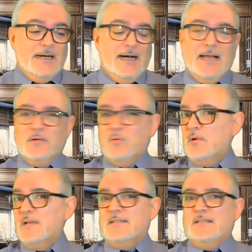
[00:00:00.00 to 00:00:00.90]

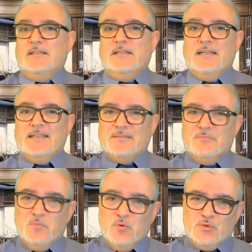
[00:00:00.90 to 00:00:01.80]
algunas de las
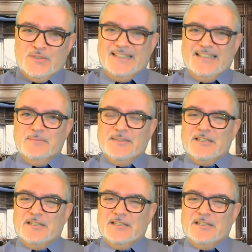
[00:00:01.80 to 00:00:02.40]
muchísimas,